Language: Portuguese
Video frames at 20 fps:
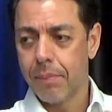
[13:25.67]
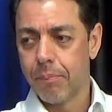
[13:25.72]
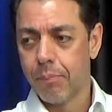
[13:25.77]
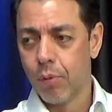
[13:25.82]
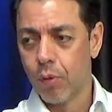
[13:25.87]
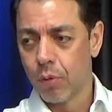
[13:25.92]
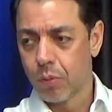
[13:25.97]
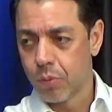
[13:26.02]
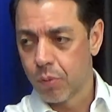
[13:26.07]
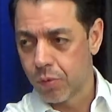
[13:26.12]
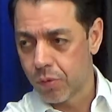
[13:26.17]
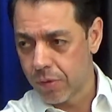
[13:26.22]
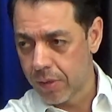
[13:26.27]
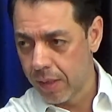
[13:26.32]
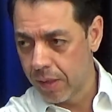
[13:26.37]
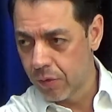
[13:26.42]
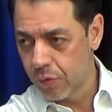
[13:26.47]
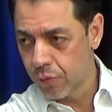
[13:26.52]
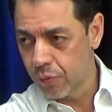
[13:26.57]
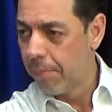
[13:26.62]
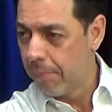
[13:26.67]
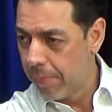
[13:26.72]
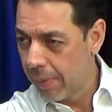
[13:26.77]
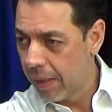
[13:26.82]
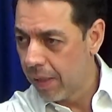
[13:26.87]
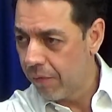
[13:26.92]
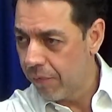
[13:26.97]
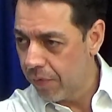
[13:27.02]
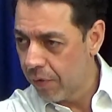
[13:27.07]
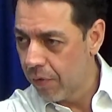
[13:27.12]
Porto de Santos,
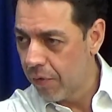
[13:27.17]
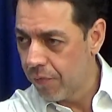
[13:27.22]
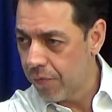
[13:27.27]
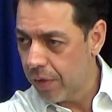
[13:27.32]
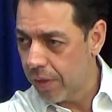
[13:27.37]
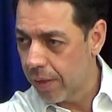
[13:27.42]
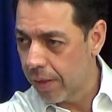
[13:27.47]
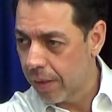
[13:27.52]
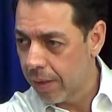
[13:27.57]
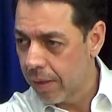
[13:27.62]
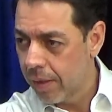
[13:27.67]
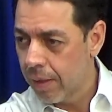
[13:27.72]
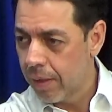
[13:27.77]
pela ferrovia.